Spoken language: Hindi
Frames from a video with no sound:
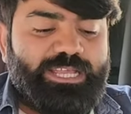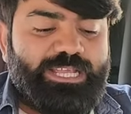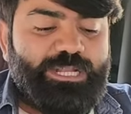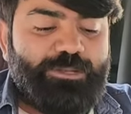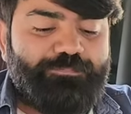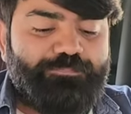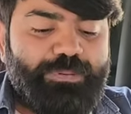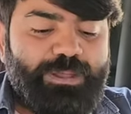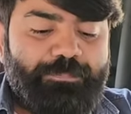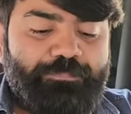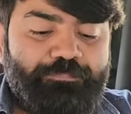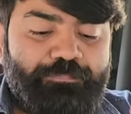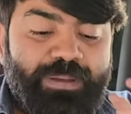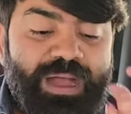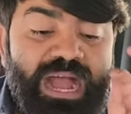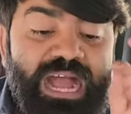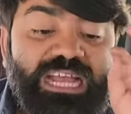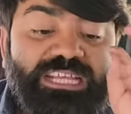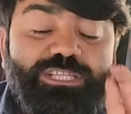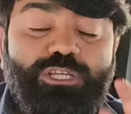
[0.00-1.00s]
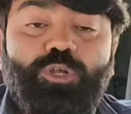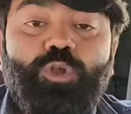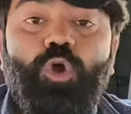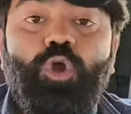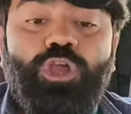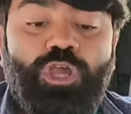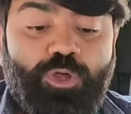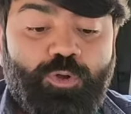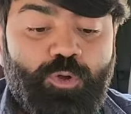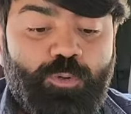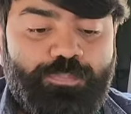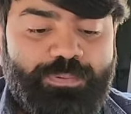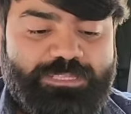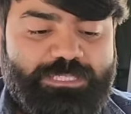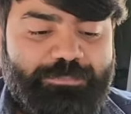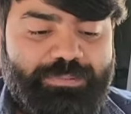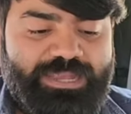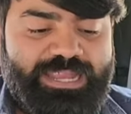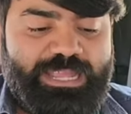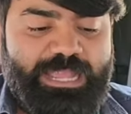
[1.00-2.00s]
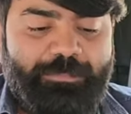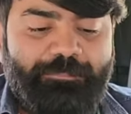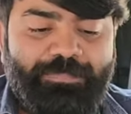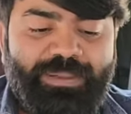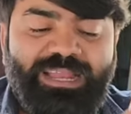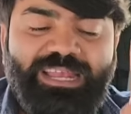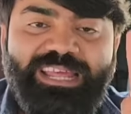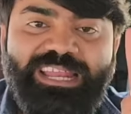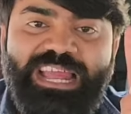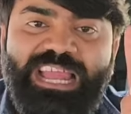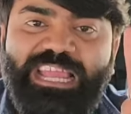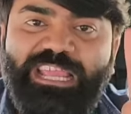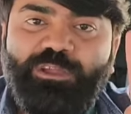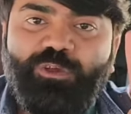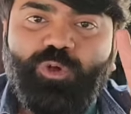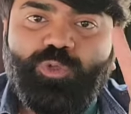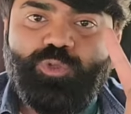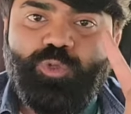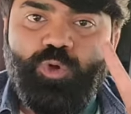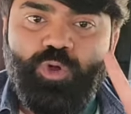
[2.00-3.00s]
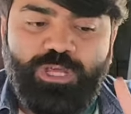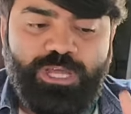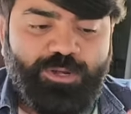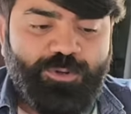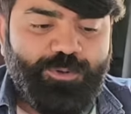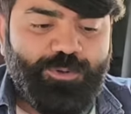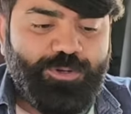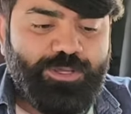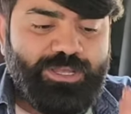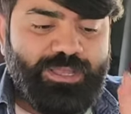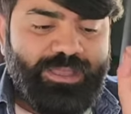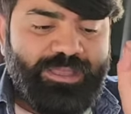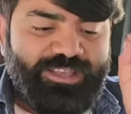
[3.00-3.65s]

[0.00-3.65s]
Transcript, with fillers: इन पर पांच लोग करोड़पति बनेंगे पहले रैंक को दो करोड़